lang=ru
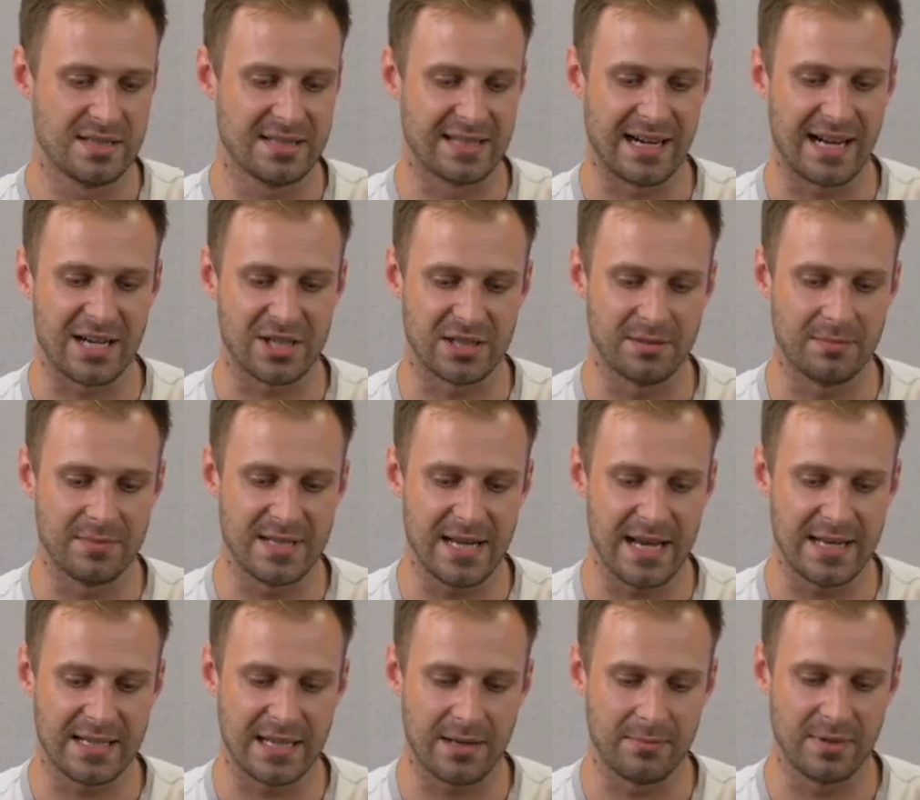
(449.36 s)
страшным
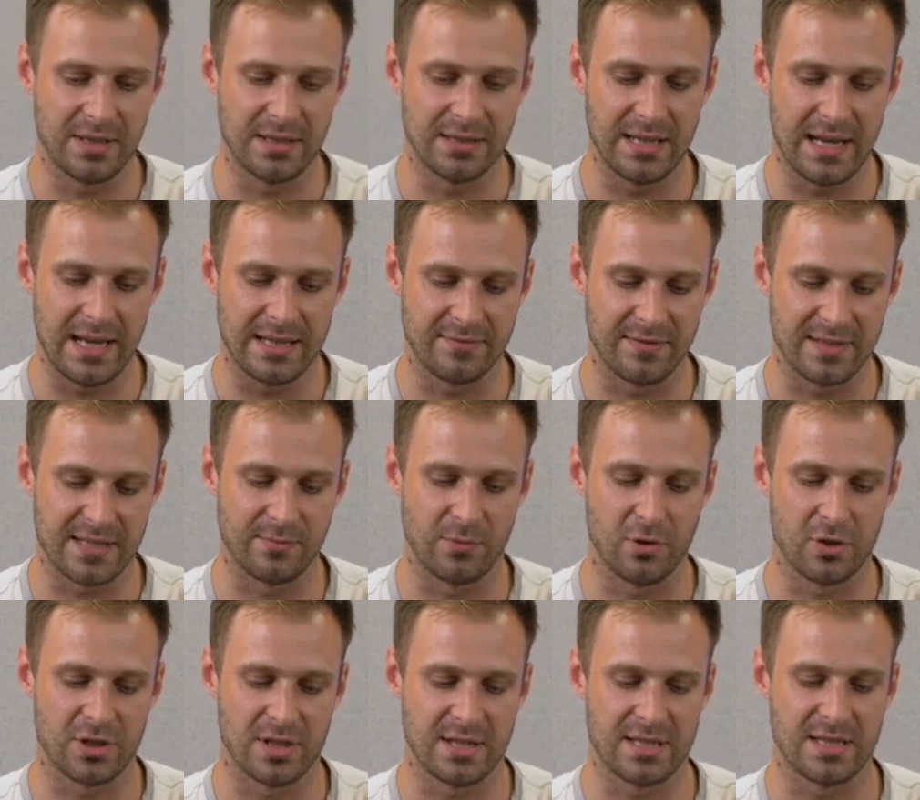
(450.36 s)
дядькам не дать
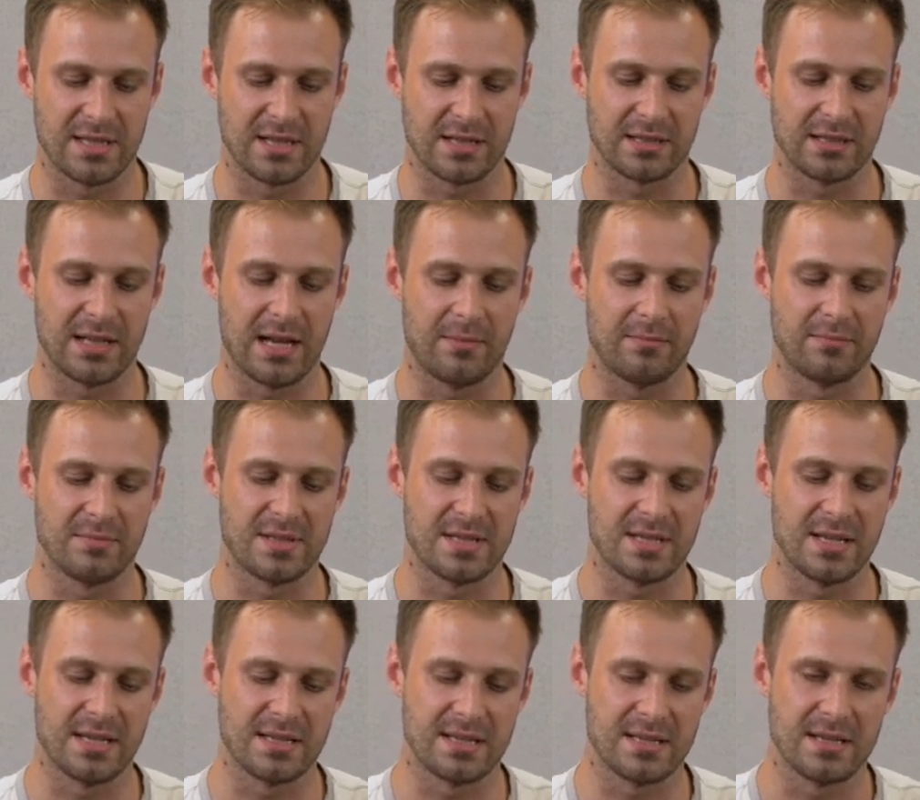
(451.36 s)
возможности к нам
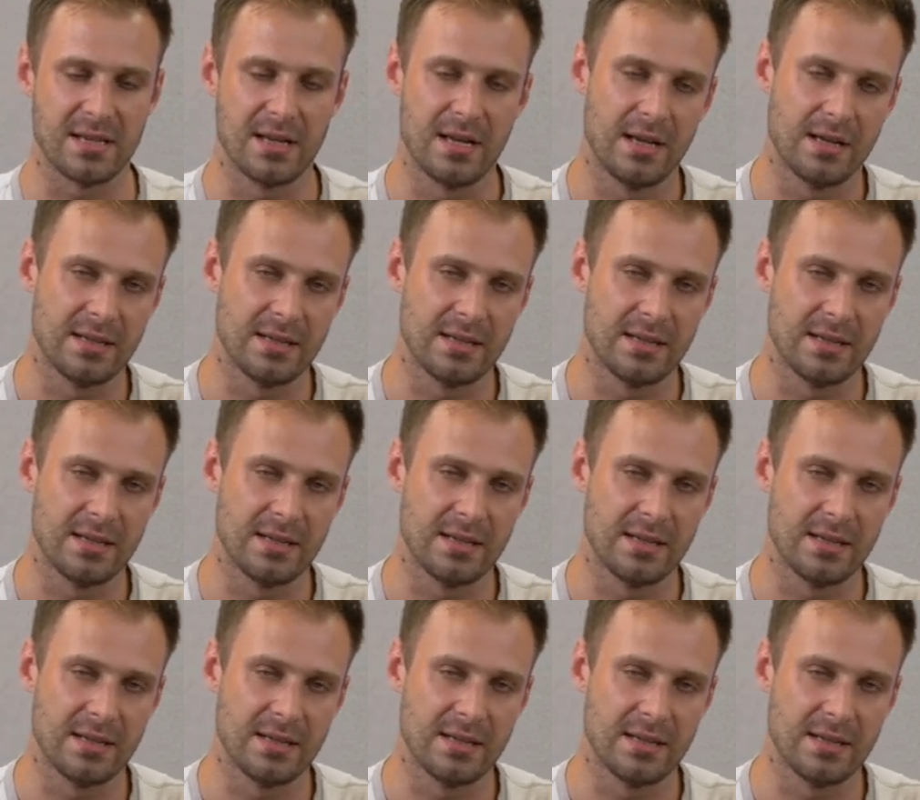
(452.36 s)
здесь